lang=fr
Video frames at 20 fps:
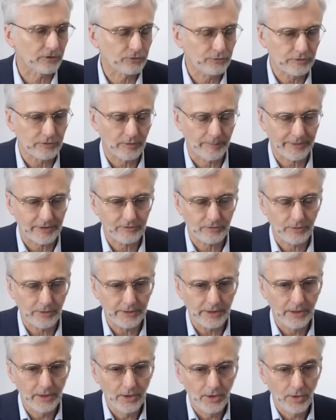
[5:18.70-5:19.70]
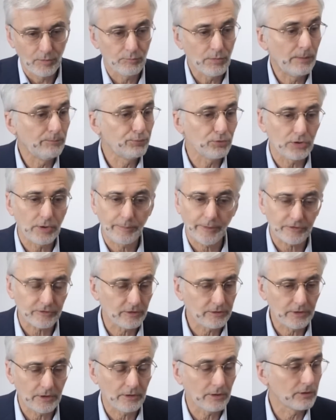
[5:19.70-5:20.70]
en Suisse en particulier. Même pour des
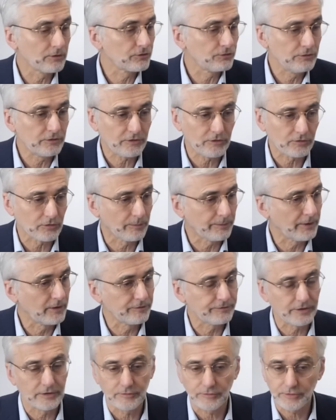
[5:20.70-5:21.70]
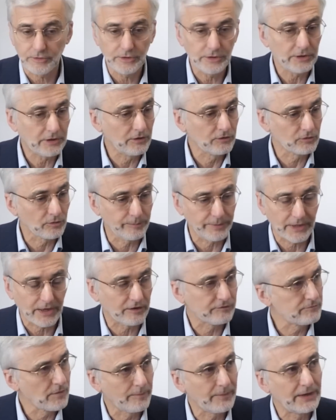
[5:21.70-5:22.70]
personnes d'ailleurs en Suisse qui ne sont pas en fin de vie, qui ne sont pas
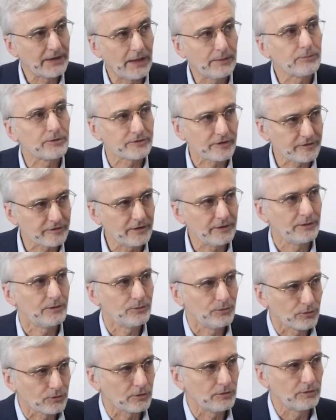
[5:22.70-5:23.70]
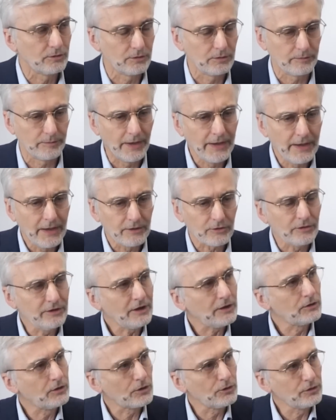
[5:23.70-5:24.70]
gravement malades, bon ça c'est d'autres... Euh.
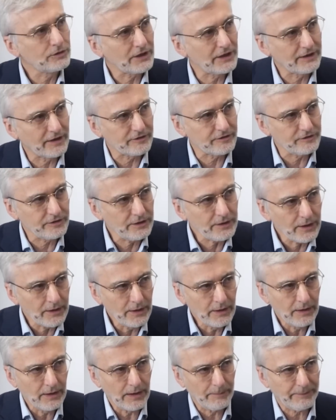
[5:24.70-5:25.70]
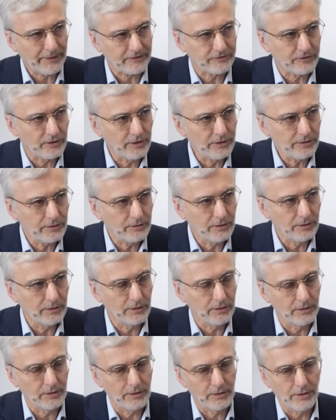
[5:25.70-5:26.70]
Tandis que dans l'euthanasie, la personne
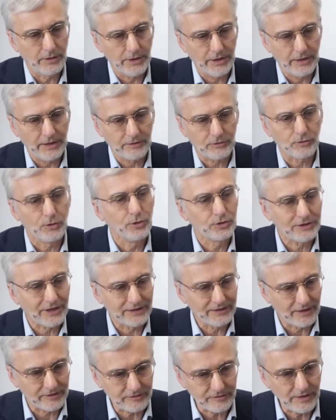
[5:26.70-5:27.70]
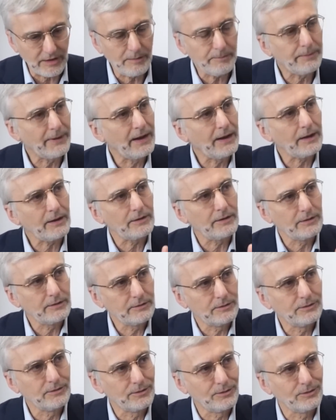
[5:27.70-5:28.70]
euh, est euthanasiée par
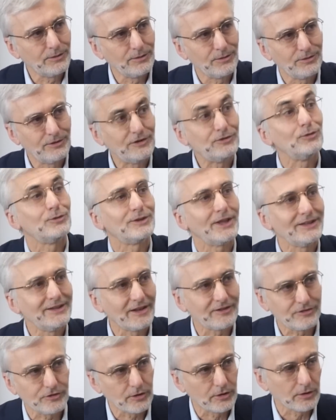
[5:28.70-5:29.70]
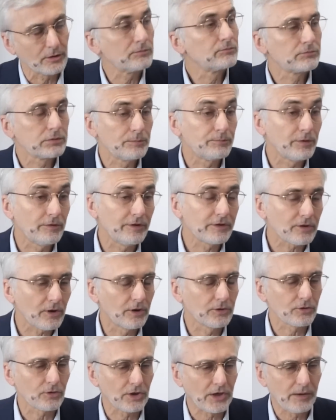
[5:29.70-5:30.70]
des euthanasieurs peuvent être
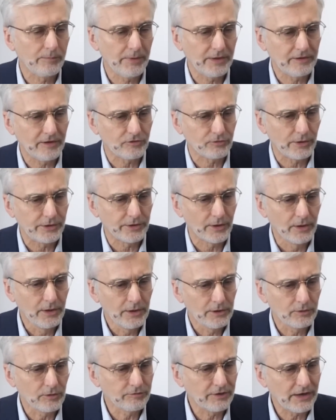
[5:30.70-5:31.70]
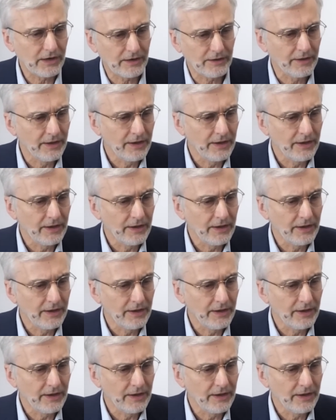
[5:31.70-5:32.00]
entre guillemets des soignants. Donc voilà.